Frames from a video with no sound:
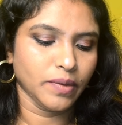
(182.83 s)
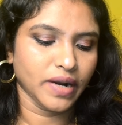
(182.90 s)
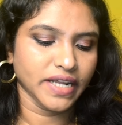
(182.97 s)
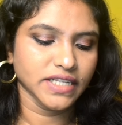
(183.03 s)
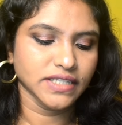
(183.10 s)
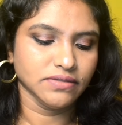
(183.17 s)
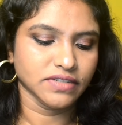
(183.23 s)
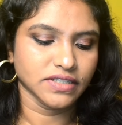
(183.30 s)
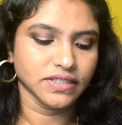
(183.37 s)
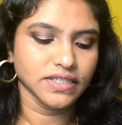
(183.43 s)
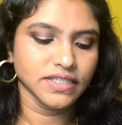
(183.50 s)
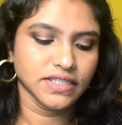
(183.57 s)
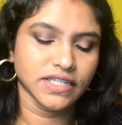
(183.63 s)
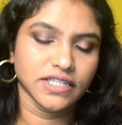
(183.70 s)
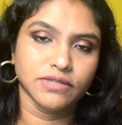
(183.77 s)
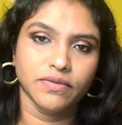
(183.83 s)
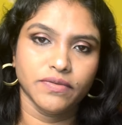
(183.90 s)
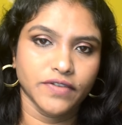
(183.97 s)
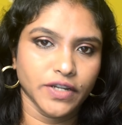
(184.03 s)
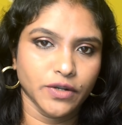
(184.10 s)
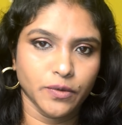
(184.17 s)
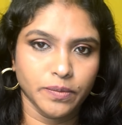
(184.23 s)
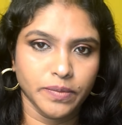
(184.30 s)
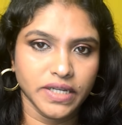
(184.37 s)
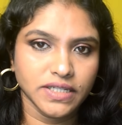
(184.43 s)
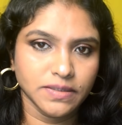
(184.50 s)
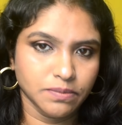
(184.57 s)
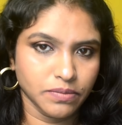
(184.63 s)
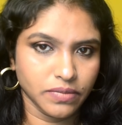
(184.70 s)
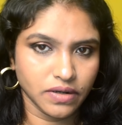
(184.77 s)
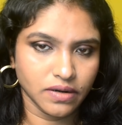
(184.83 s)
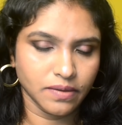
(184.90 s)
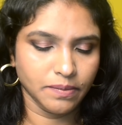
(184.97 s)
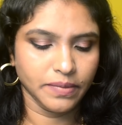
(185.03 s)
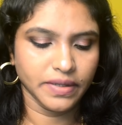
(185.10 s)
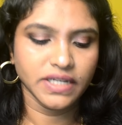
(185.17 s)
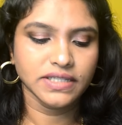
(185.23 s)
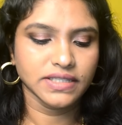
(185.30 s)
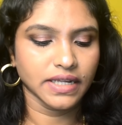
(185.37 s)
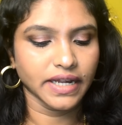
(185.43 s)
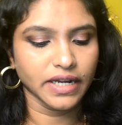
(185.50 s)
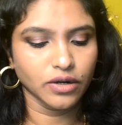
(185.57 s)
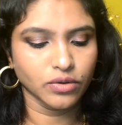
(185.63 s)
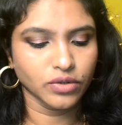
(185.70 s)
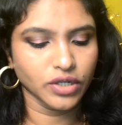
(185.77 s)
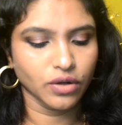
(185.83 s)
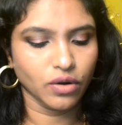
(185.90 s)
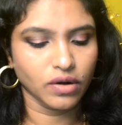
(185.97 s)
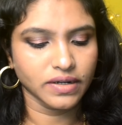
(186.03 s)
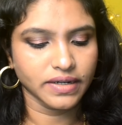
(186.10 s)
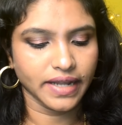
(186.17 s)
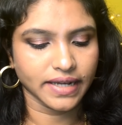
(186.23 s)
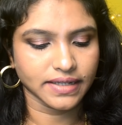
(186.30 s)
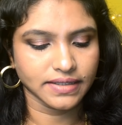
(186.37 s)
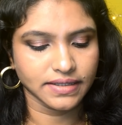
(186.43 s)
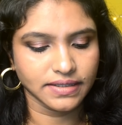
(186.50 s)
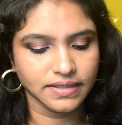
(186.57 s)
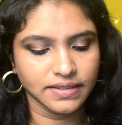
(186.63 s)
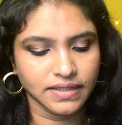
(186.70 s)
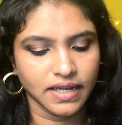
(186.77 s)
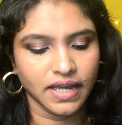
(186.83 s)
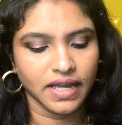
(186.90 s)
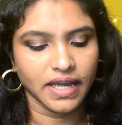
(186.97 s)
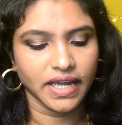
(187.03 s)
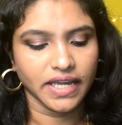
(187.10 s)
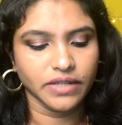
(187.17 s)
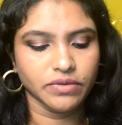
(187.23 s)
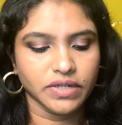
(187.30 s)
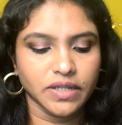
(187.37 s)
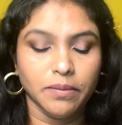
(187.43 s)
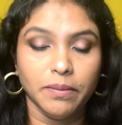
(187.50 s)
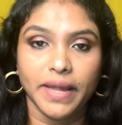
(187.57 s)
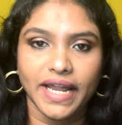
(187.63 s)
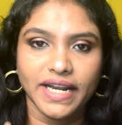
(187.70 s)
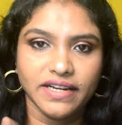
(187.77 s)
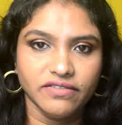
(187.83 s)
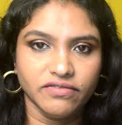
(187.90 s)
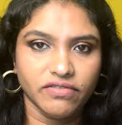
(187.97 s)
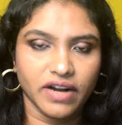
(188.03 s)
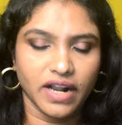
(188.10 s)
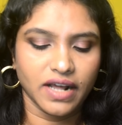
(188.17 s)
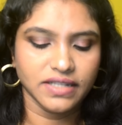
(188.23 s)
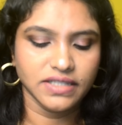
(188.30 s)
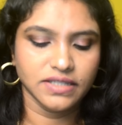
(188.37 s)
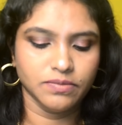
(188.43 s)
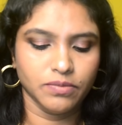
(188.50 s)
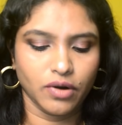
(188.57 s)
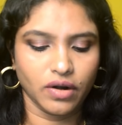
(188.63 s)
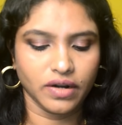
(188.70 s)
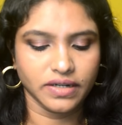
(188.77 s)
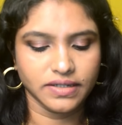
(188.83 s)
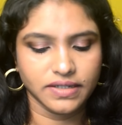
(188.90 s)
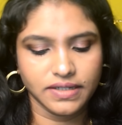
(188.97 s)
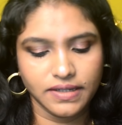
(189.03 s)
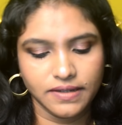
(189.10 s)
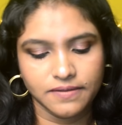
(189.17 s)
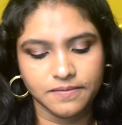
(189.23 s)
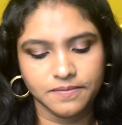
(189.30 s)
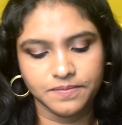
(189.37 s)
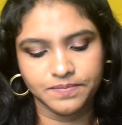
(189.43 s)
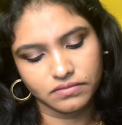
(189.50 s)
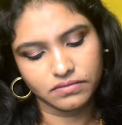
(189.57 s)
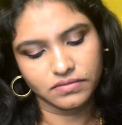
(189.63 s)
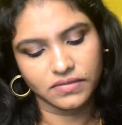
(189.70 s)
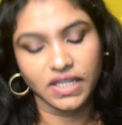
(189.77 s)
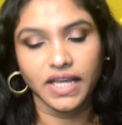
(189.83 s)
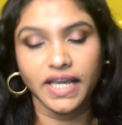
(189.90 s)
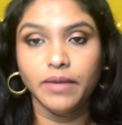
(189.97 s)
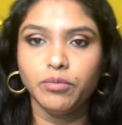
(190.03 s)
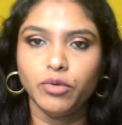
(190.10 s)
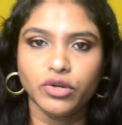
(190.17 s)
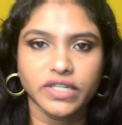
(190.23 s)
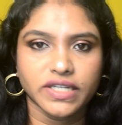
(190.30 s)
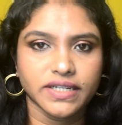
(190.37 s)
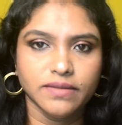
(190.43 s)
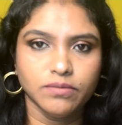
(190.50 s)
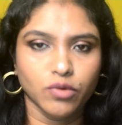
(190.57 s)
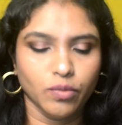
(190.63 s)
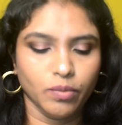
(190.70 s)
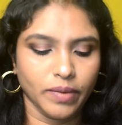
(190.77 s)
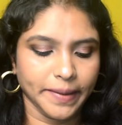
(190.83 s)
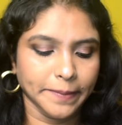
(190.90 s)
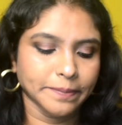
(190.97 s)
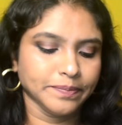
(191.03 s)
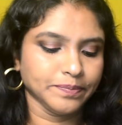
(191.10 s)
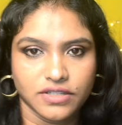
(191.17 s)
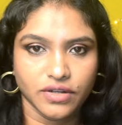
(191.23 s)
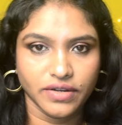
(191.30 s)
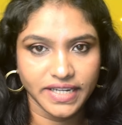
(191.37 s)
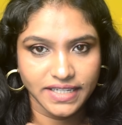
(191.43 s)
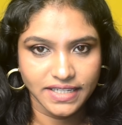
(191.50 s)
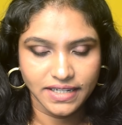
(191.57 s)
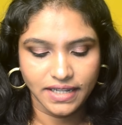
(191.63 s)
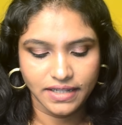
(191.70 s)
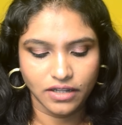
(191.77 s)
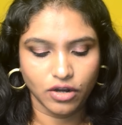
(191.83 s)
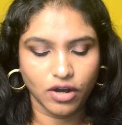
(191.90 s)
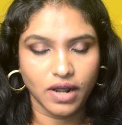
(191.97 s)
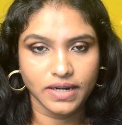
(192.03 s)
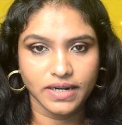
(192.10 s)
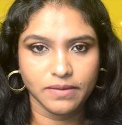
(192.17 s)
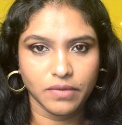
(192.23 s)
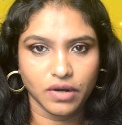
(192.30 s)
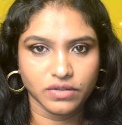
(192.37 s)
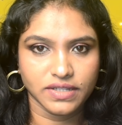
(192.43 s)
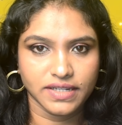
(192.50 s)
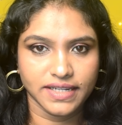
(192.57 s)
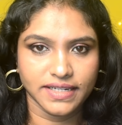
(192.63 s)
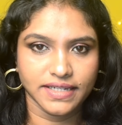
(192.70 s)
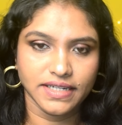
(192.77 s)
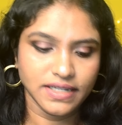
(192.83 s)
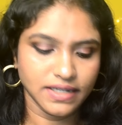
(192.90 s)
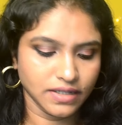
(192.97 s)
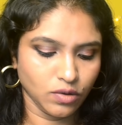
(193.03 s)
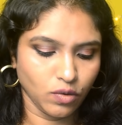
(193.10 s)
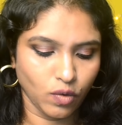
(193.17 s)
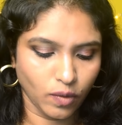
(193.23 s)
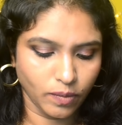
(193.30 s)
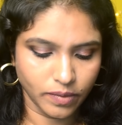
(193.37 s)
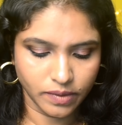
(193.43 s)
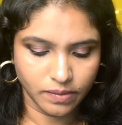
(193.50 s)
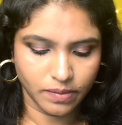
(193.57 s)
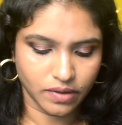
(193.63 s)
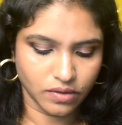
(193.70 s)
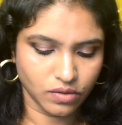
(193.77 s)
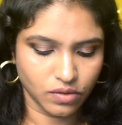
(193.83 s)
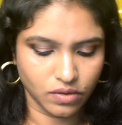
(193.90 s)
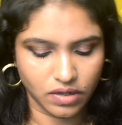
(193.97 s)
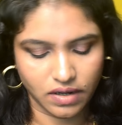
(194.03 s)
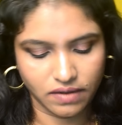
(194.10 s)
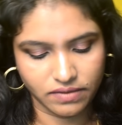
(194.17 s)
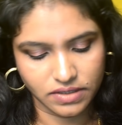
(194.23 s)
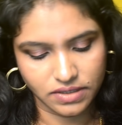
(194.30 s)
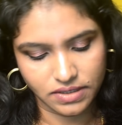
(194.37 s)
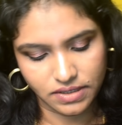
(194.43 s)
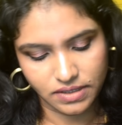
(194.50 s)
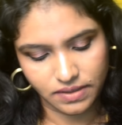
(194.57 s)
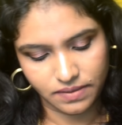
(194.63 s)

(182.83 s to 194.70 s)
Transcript: ப்ரைஸ் வந்து சிக்ஸ் ஃபிஃப்டி ருபீஸ் பர் பீஸ் இன்க்ளூடிங் ஆல் டேக்ஸஸ் இது வந்து மேட் இன் ஃப்ரான்ஸ் ப்ராடக்ட்டு இம்போர்ட்டட் இன் மும்பை ஸோ இதுதான் இந்த காட்டன் பாக்ஸில் இருக்குது இதை ஓப்பன் பண்ணோன்னா வந்து